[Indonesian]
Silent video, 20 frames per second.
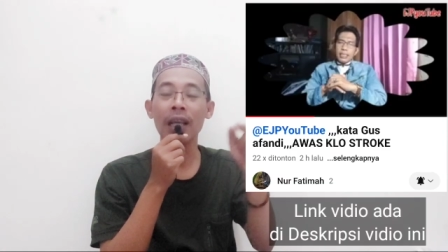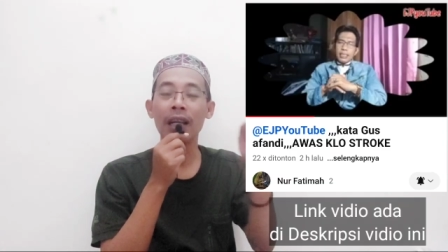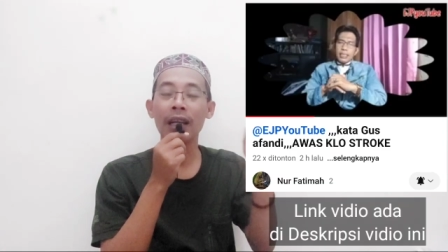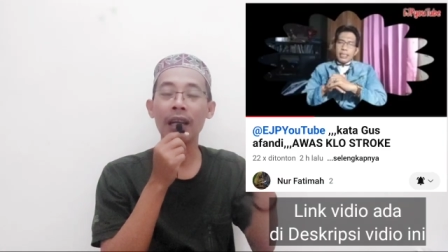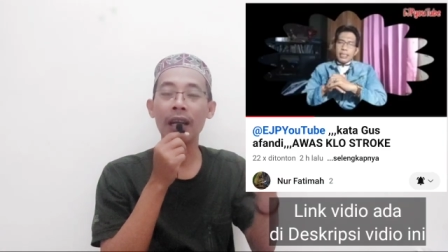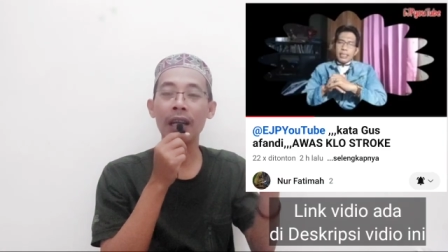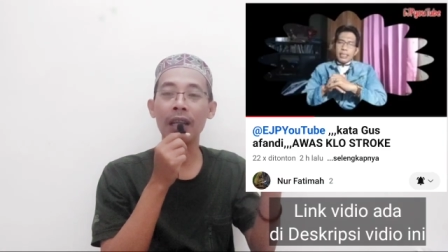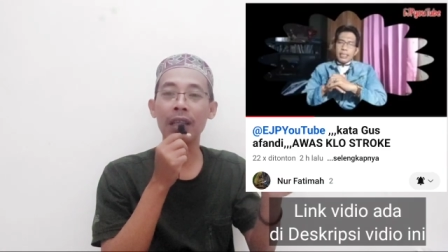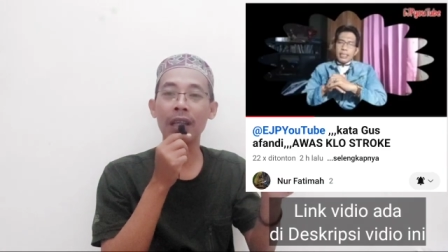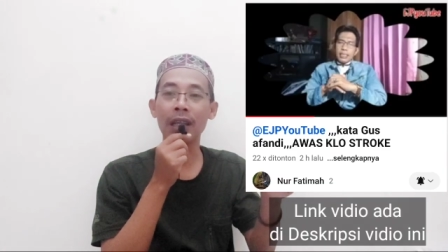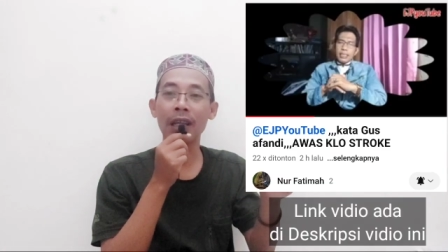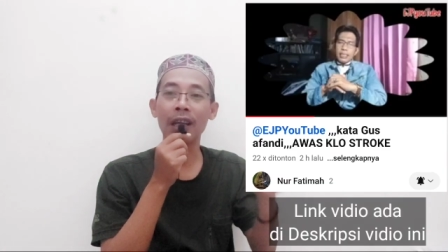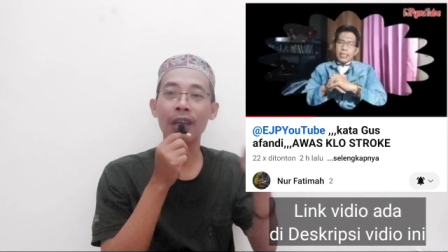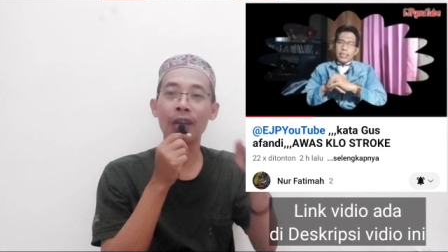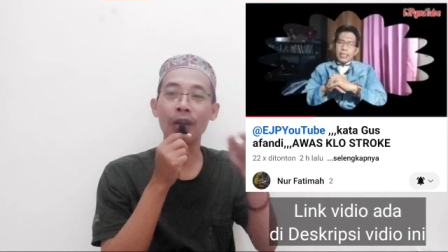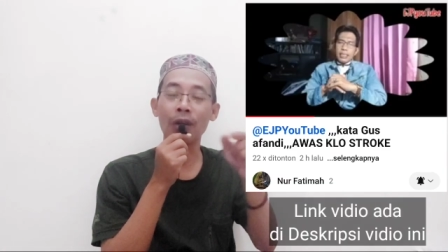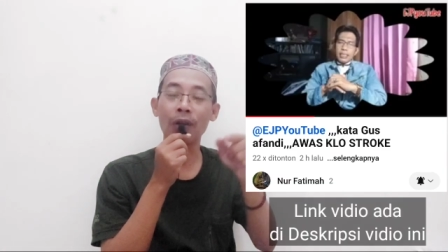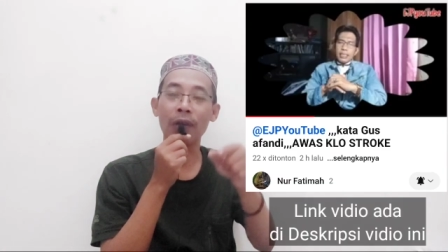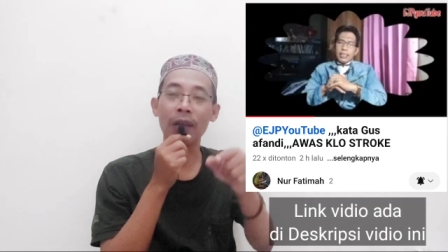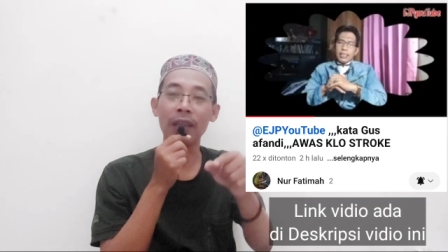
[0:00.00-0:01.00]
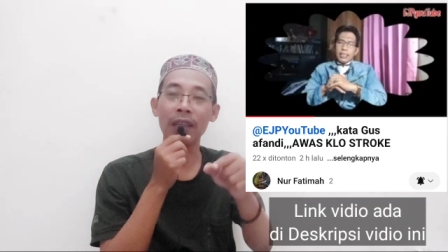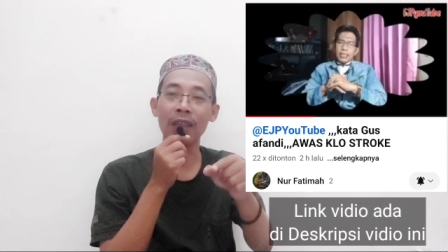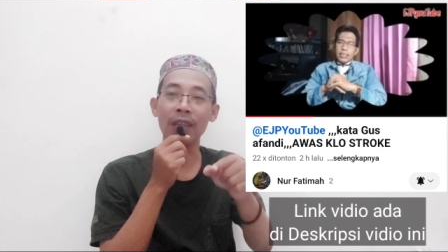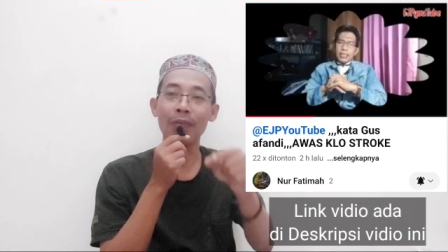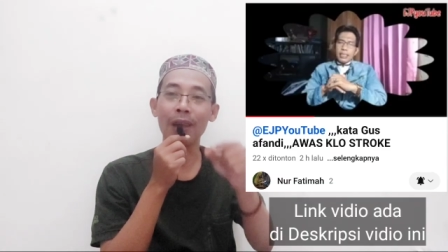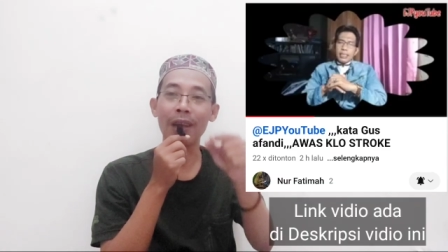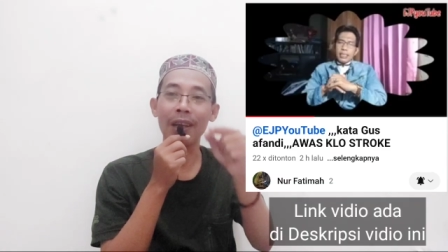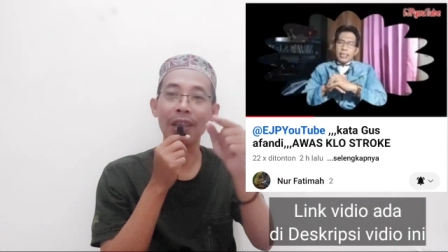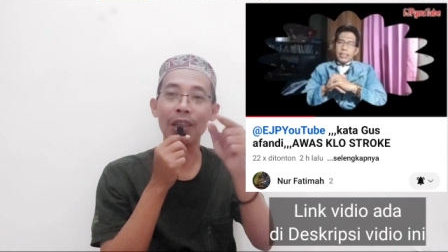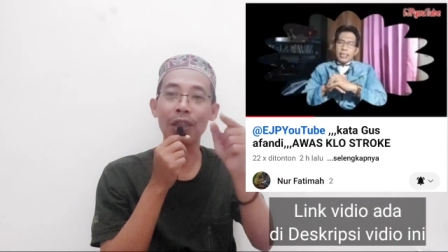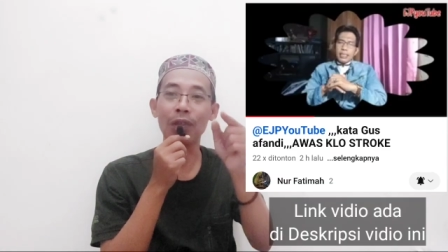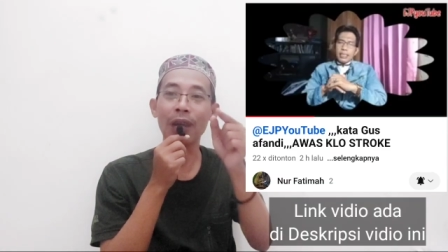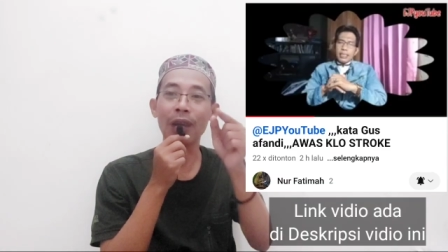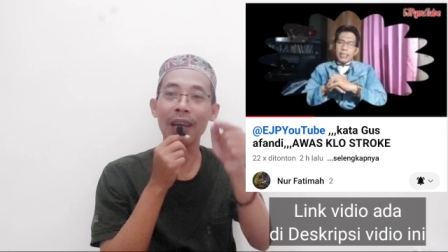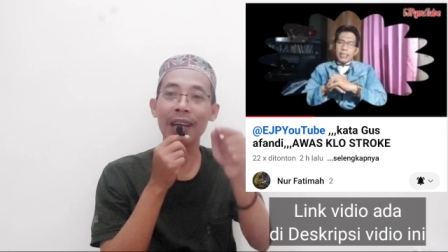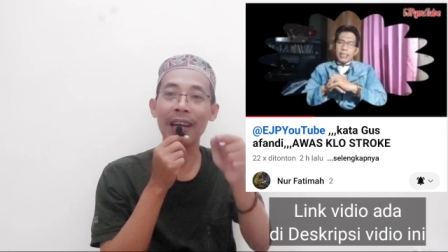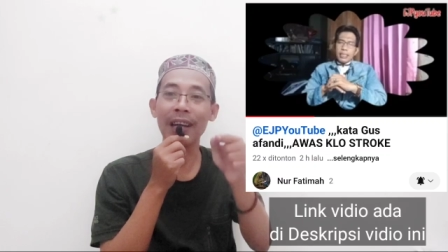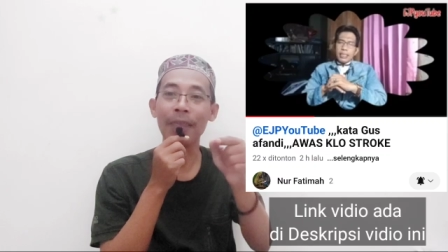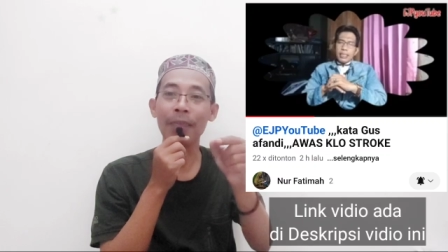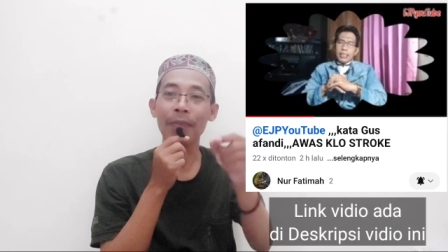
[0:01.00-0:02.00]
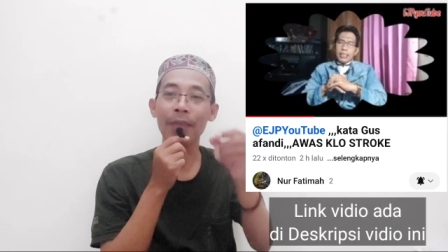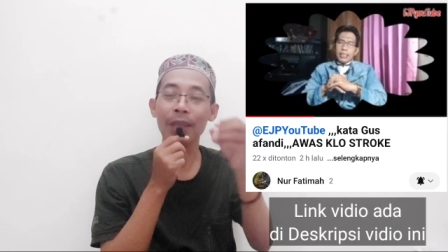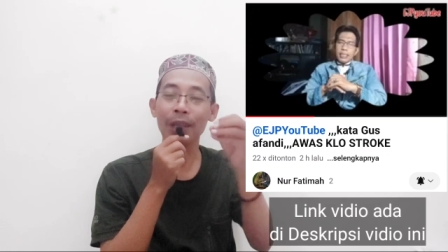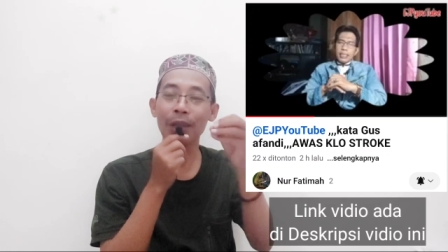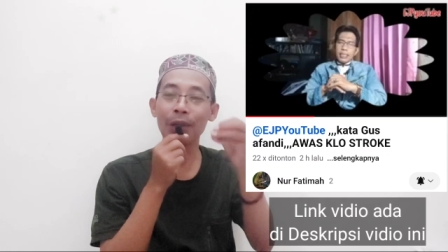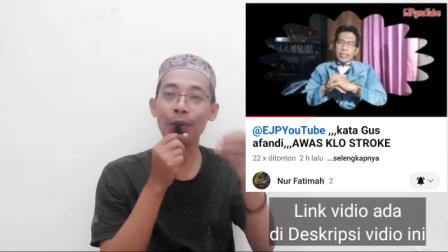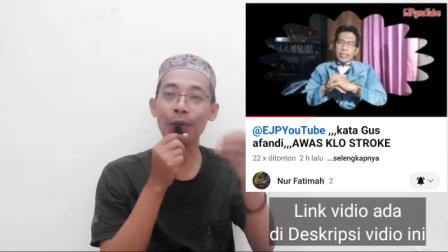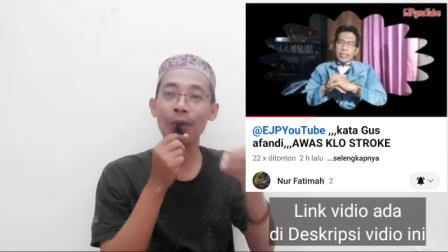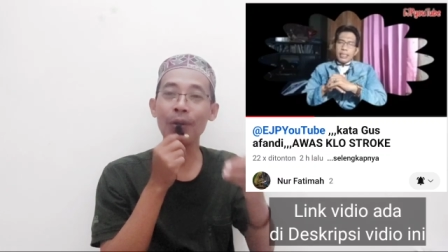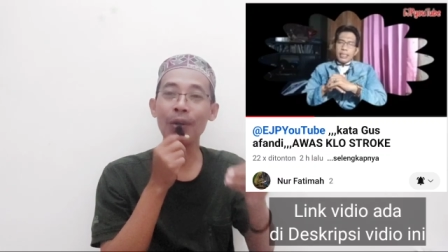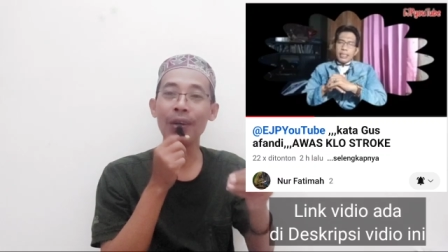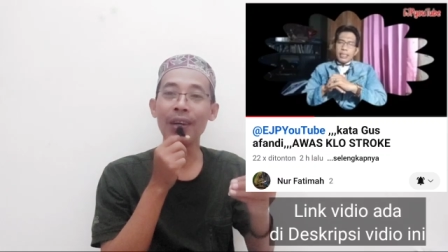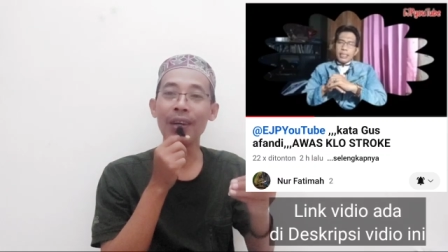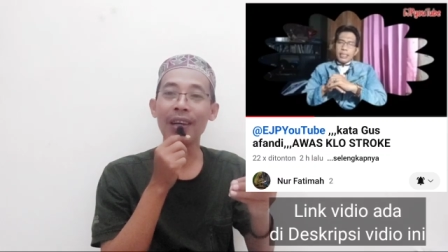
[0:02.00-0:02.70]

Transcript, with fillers: dan channel Nur Fatima di situ ada itu